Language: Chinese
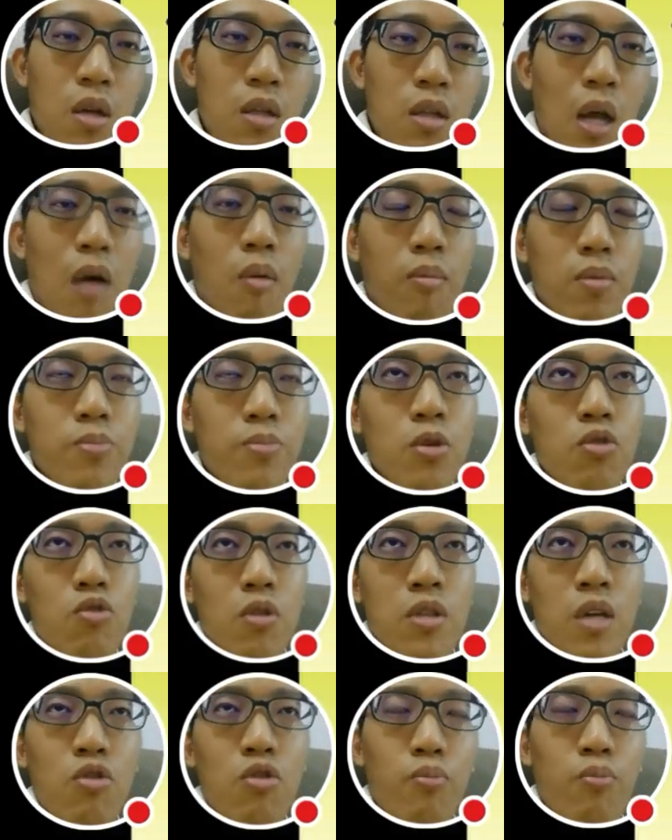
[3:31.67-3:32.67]
当然，我们不是
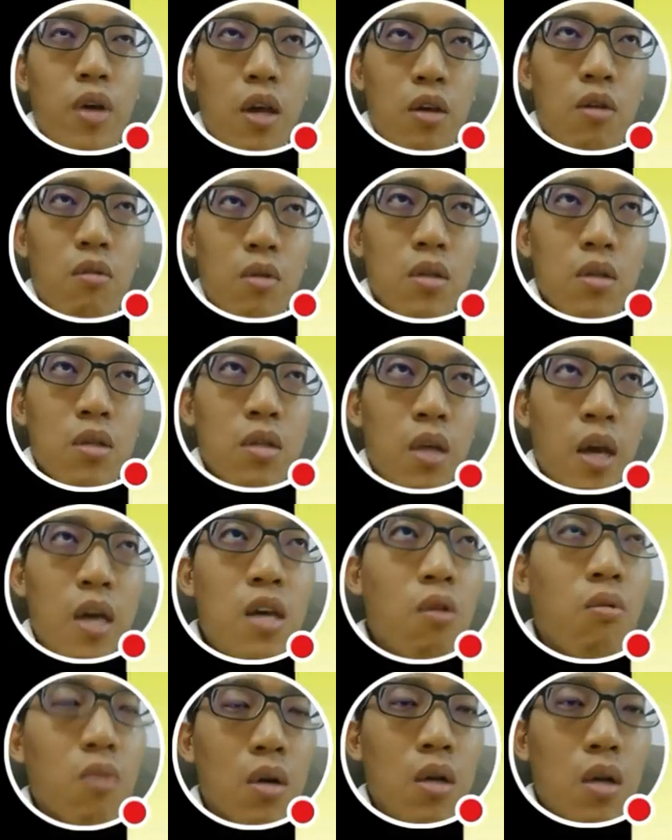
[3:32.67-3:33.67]
说成语不可以用，可
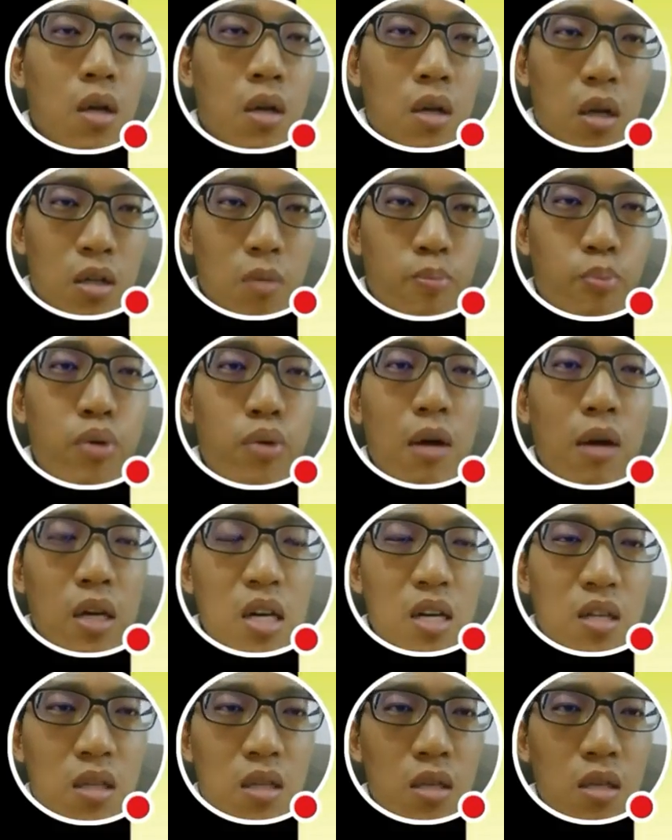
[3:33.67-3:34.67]
以用，可是不要
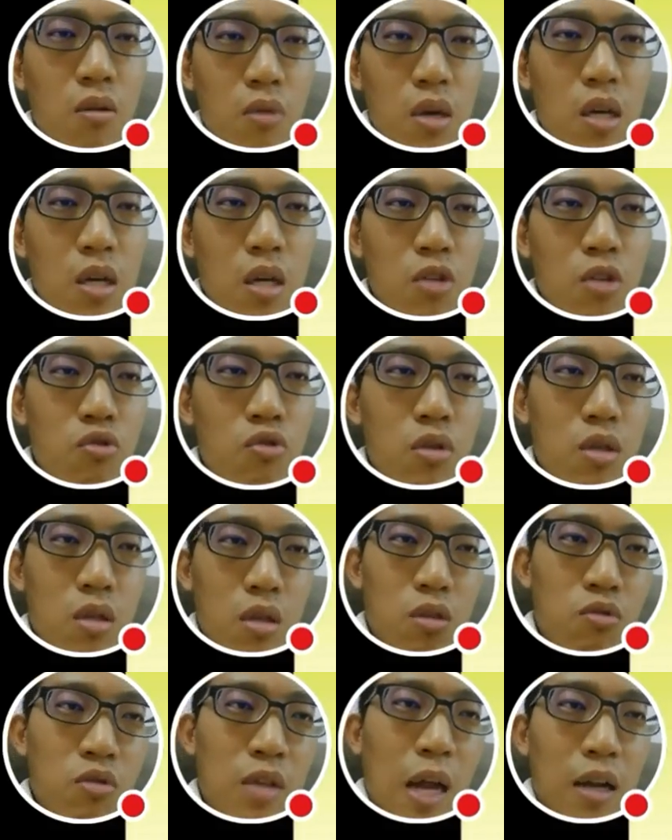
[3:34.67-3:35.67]
一直用一个句
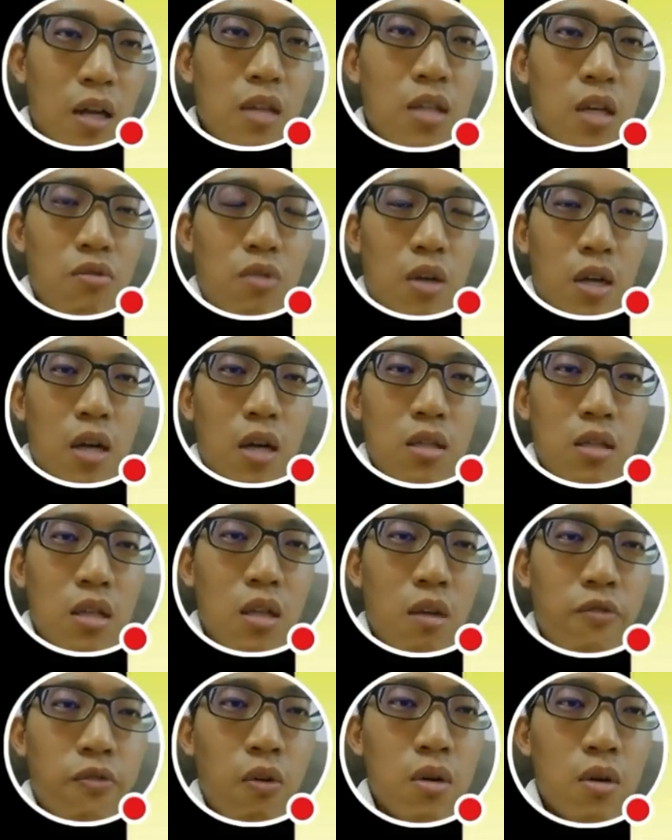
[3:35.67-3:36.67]
子三个成语。你看，
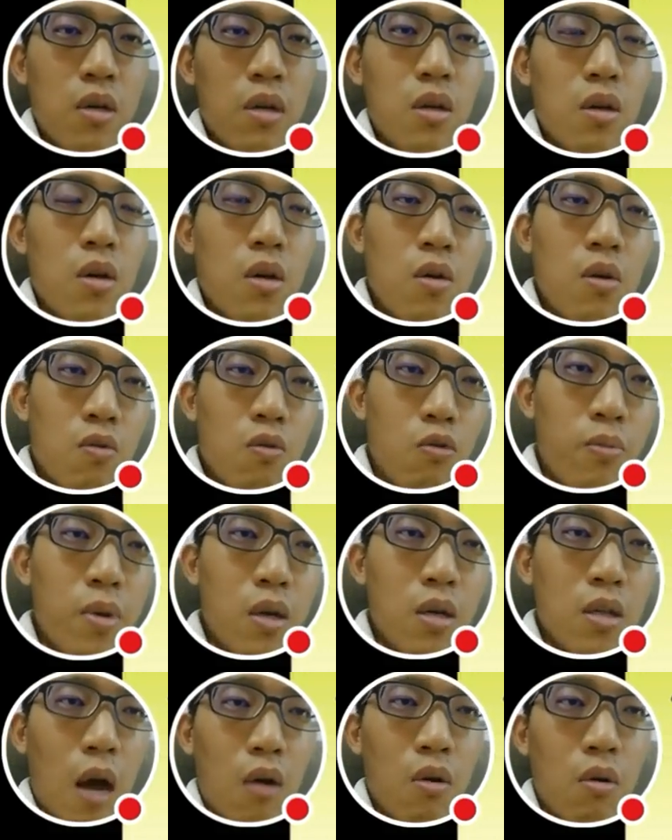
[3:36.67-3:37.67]
今天风和日丽，无
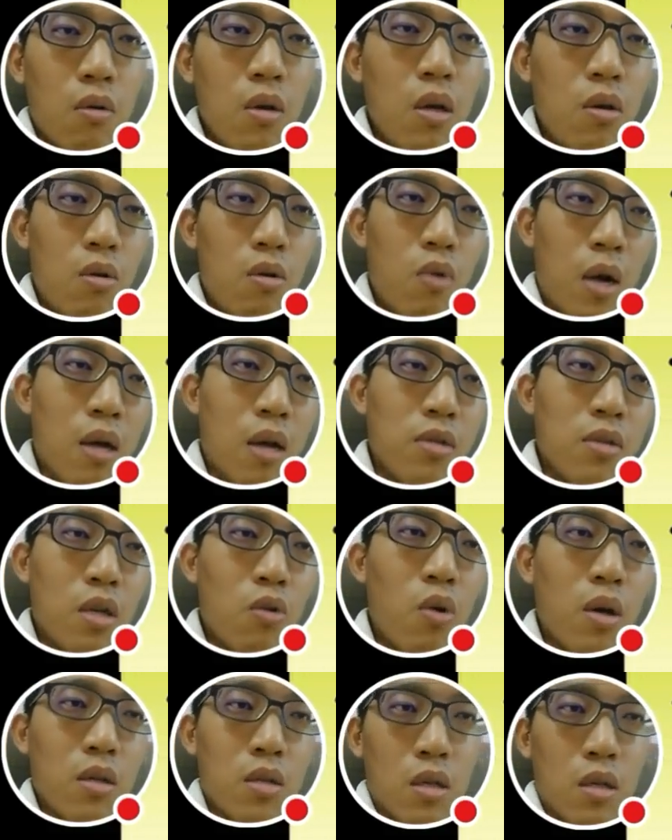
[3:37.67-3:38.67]
边的桃红丽柳，我感到
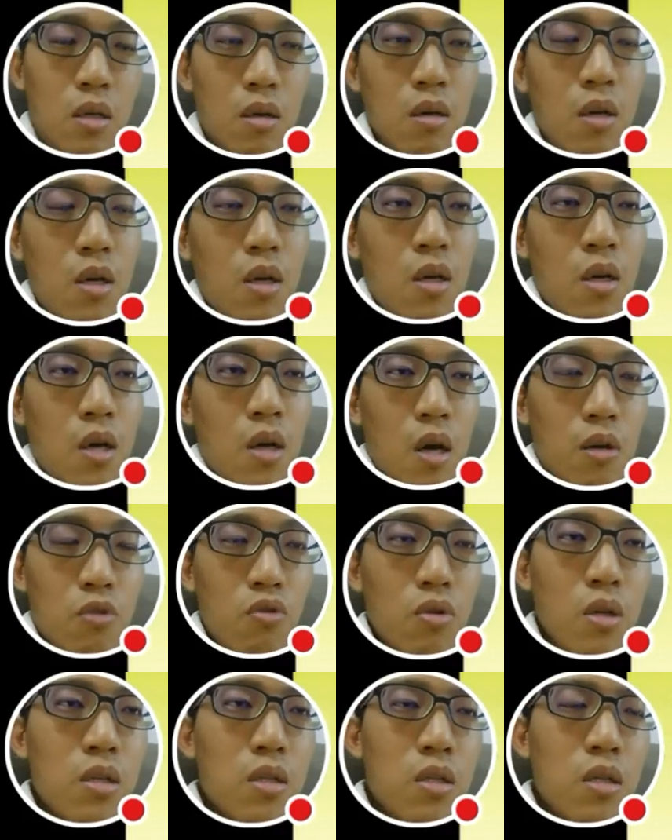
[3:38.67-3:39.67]
心旷神怡啊。
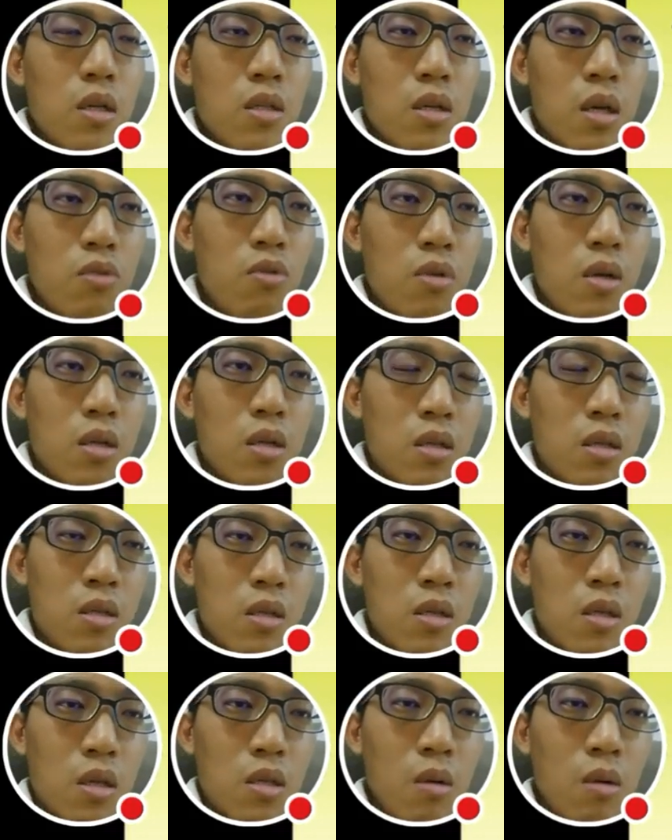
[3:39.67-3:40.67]
所以呢，这个成语呢，其
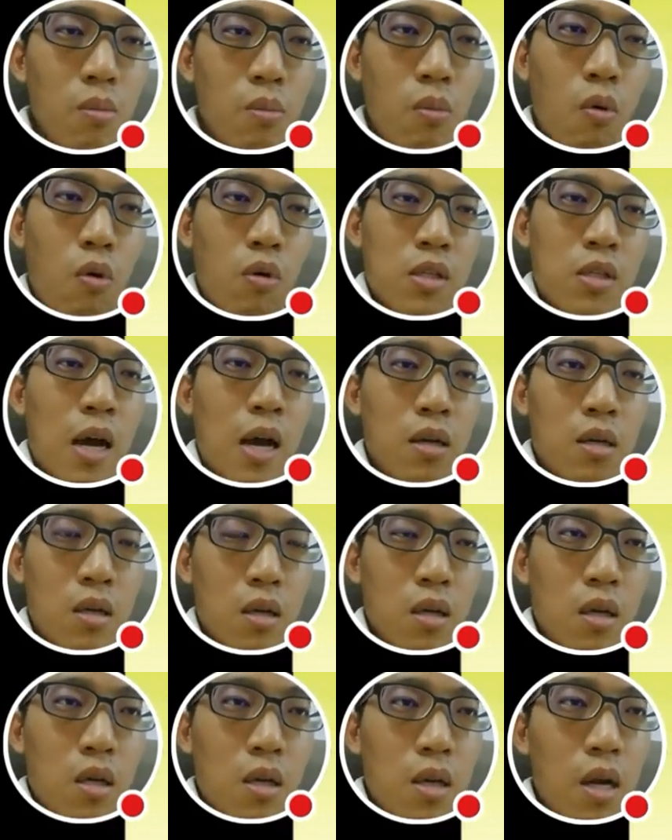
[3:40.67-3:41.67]
实已经是抹杀
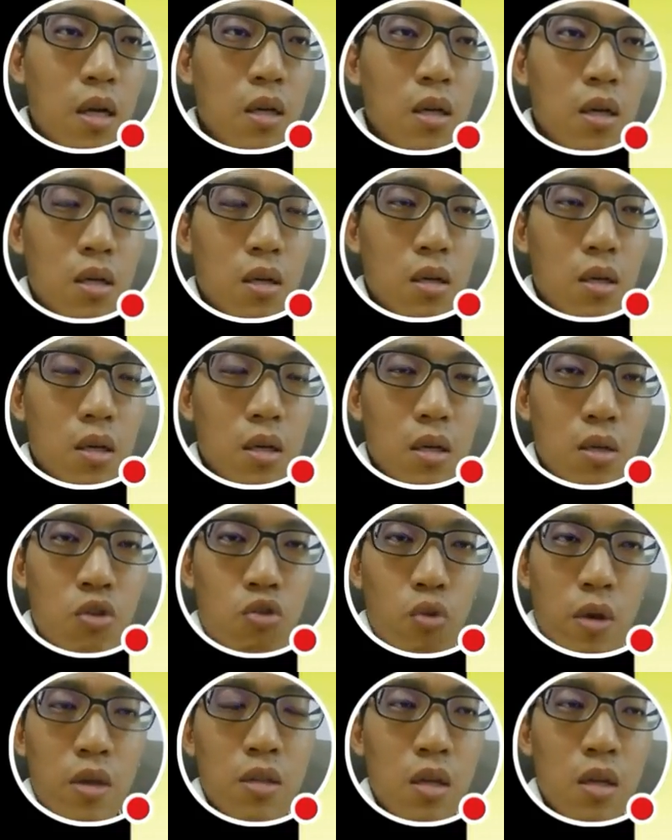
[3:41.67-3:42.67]
了那个
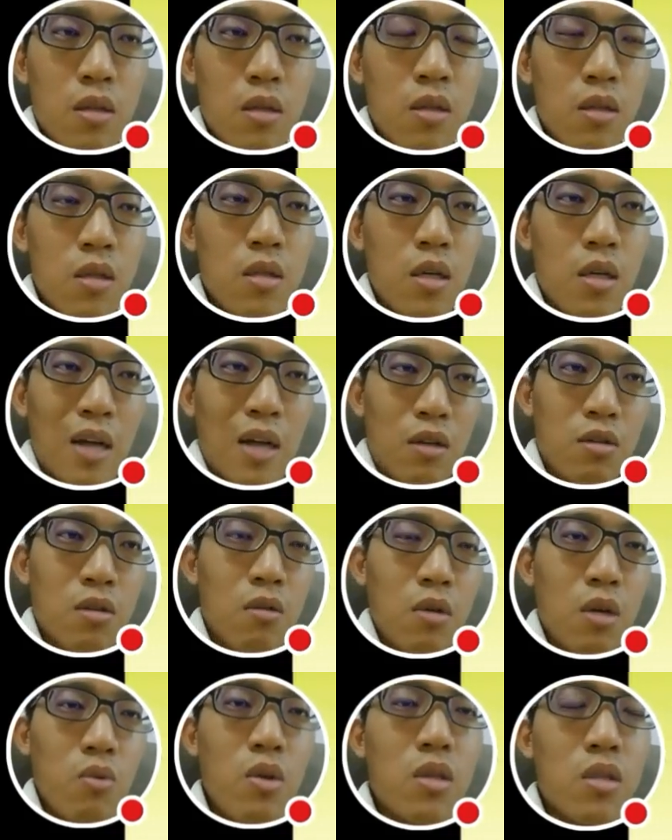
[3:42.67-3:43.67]
学生自己的感
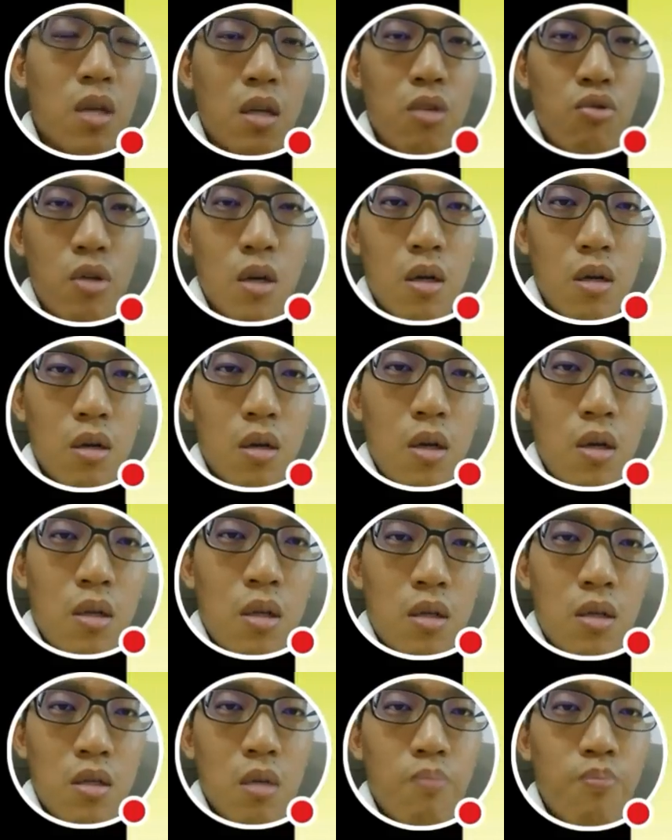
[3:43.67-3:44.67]
受，因为成语的
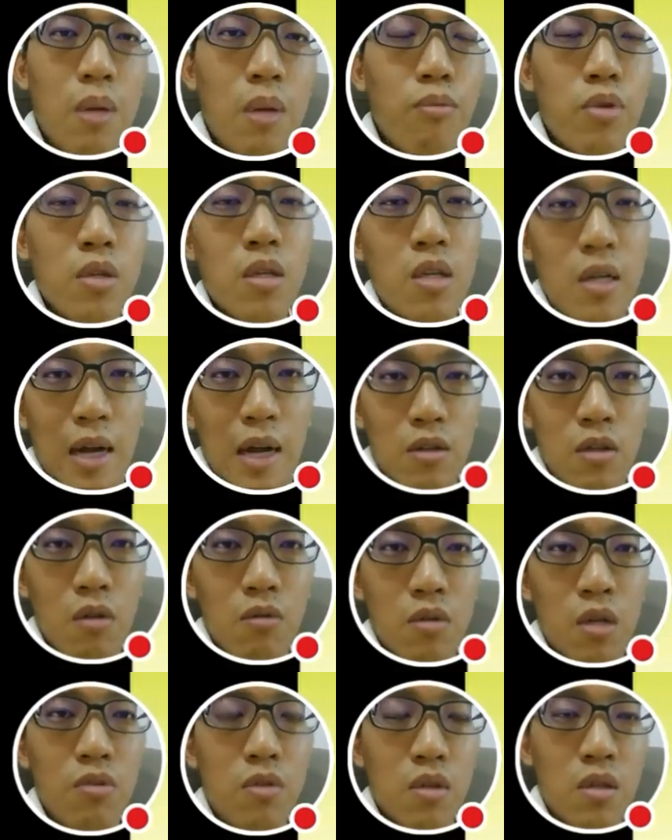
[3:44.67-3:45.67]
其实并不是你的感
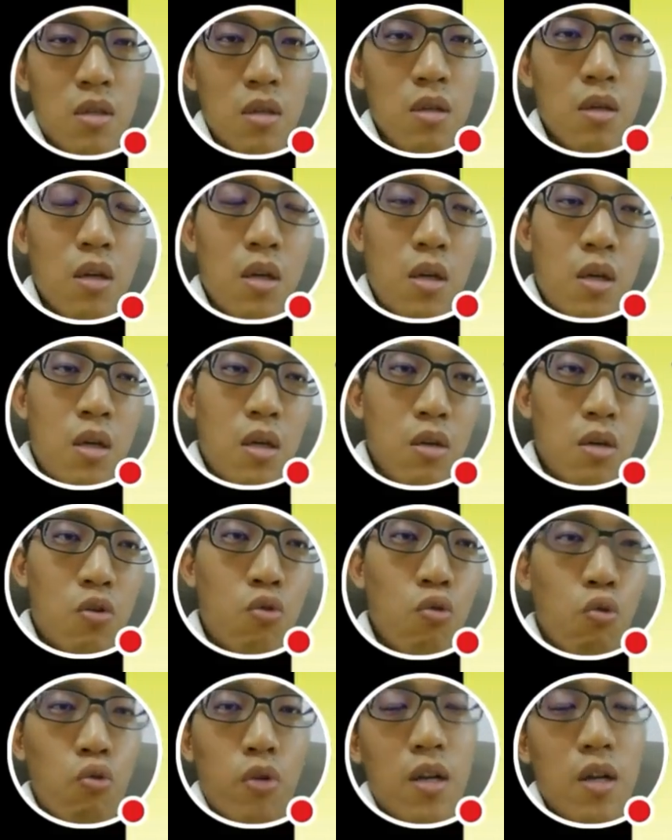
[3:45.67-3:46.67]
受，成语只是
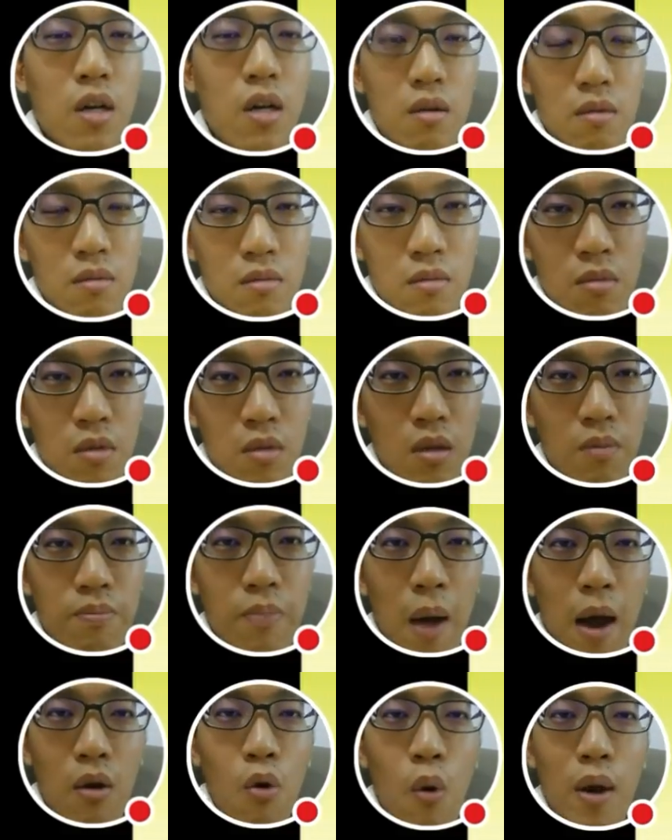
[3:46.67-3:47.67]
古人的
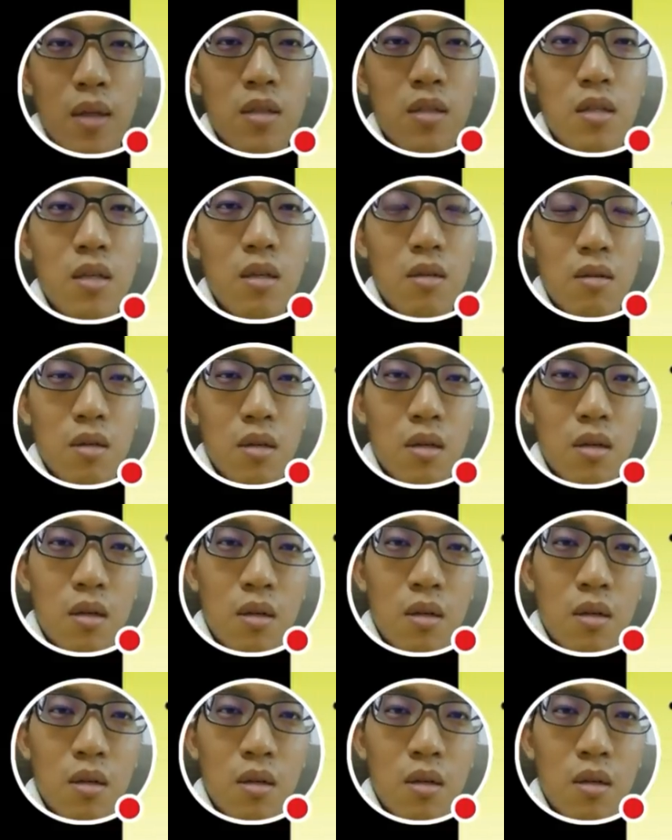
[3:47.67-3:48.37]
把环境